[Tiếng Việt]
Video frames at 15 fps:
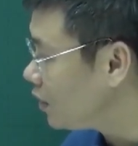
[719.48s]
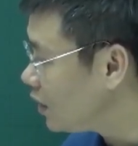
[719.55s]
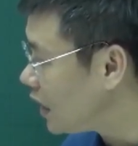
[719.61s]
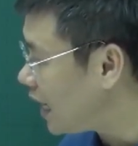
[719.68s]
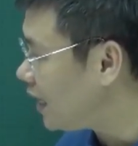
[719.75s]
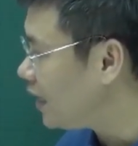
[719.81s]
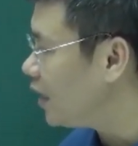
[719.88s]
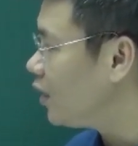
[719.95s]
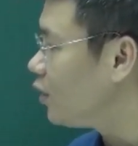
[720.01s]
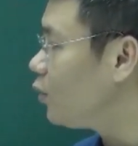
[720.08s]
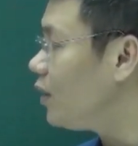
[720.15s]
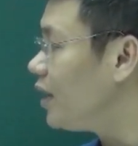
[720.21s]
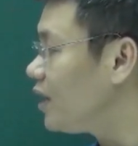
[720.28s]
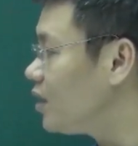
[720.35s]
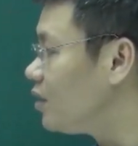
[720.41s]
từ đây
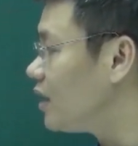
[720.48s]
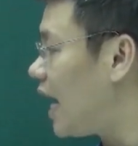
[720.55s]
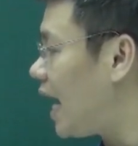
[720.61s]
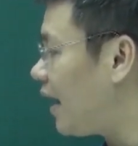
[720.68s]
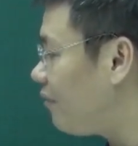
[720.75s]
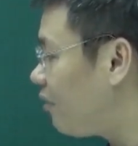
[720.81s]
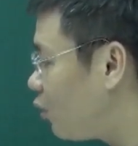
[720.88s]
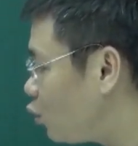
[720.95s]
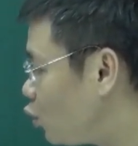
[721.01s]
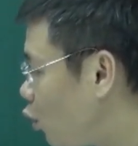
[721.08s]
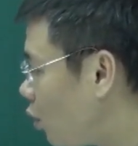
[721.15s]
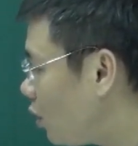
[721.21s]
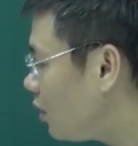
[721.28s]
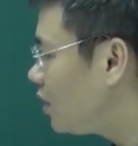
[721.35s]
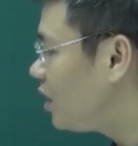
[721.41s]
nó lên cực đại và nó
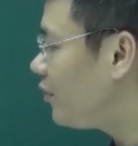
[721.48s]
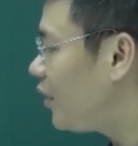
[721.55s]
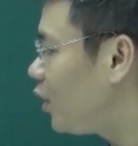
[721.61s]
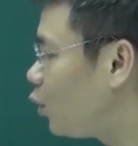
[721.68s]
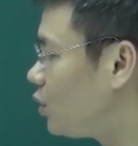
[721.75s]
xuống. Như vậy